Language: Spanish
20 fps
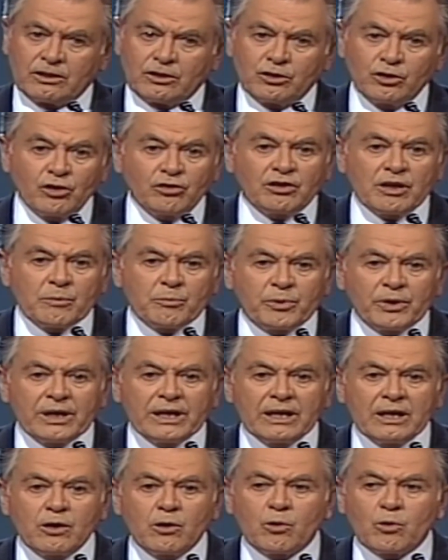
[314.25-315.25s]
no se
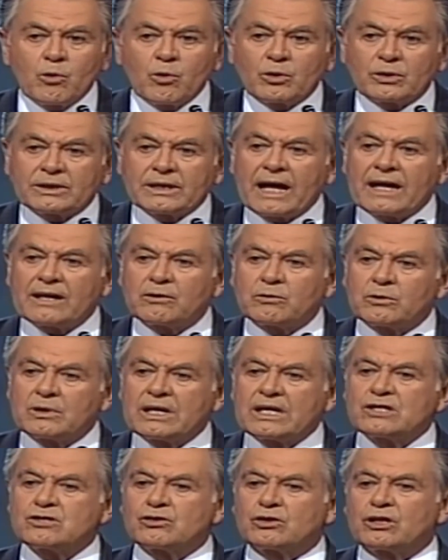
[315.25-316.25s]
puede ocultar un
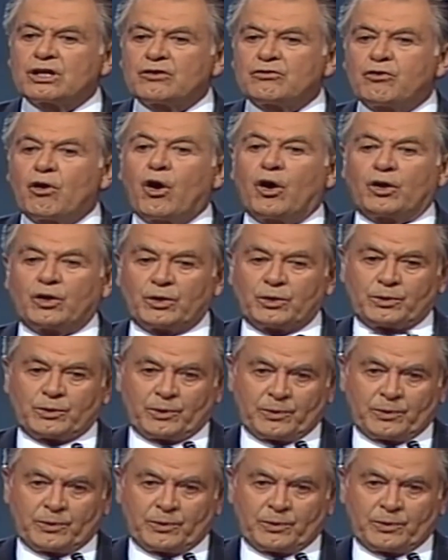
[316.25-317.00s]
hecho de fondo.